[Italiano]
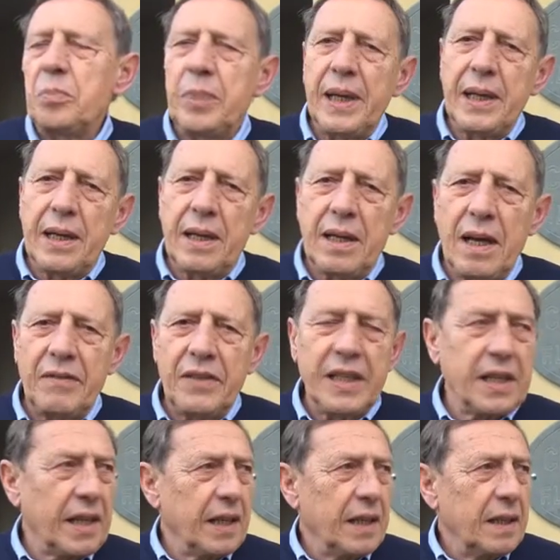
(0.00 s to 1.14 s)
per
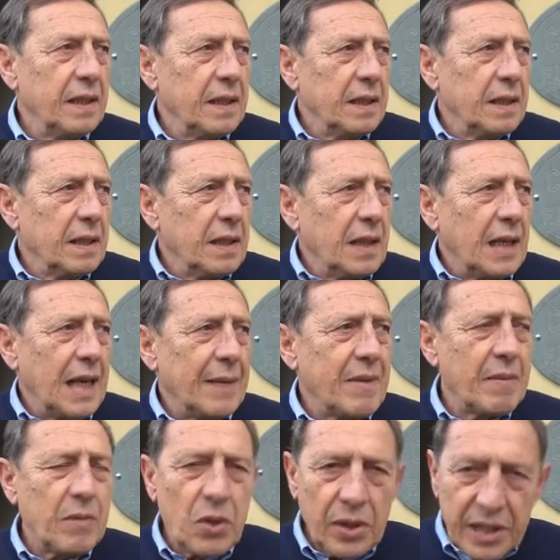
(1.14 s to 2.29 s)
avere la
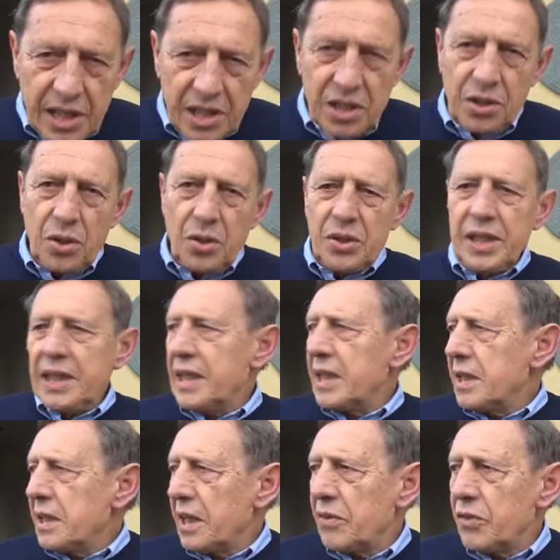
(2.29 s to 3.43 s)
memoria
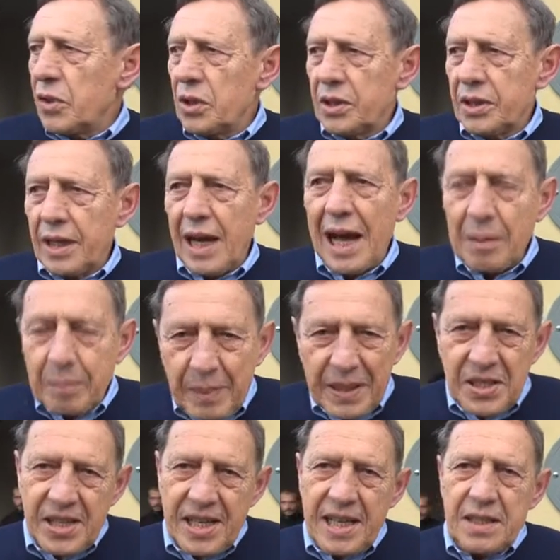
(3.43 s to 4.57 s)
storica rivolta al
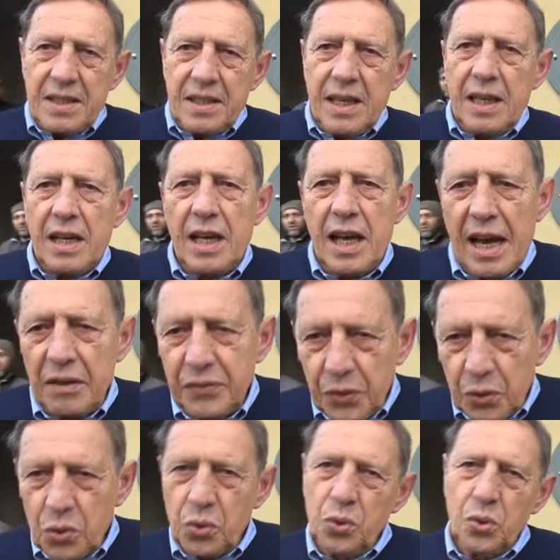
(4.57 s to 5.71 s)
presente e al
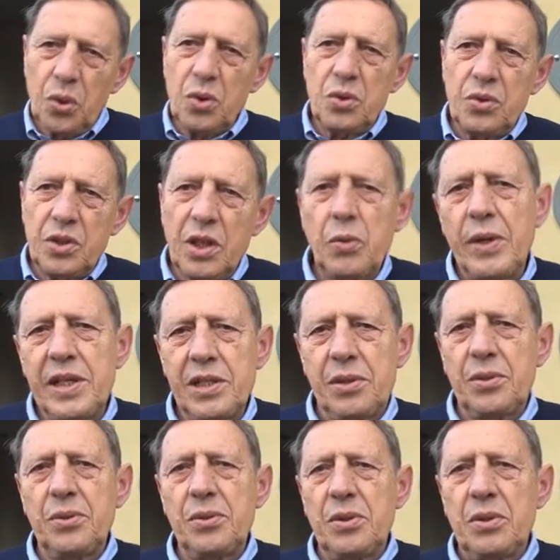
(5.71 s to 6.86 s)
futuro di
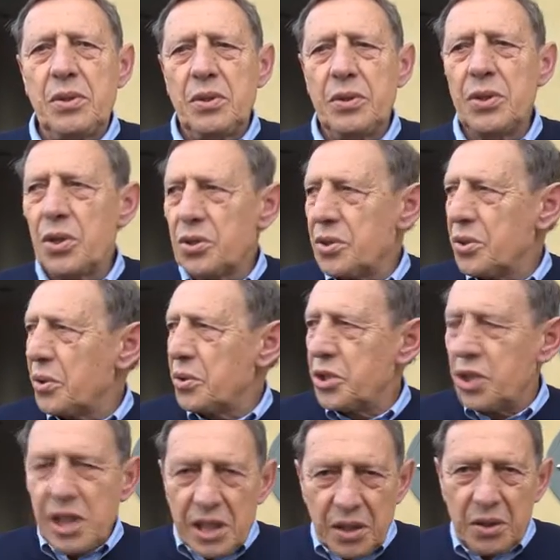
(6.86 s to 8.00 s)
questo nostro
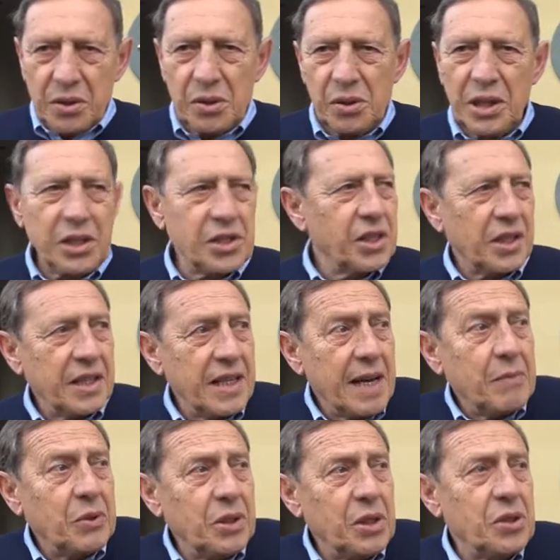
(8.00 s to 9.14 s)
circolo che
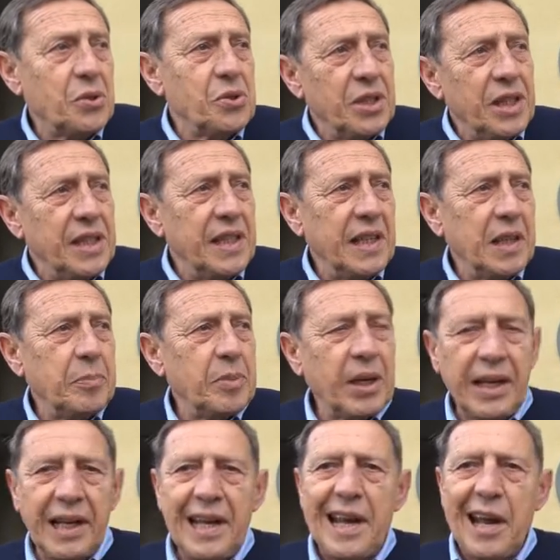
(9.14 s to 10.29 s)
cerchiamo di sostenere perché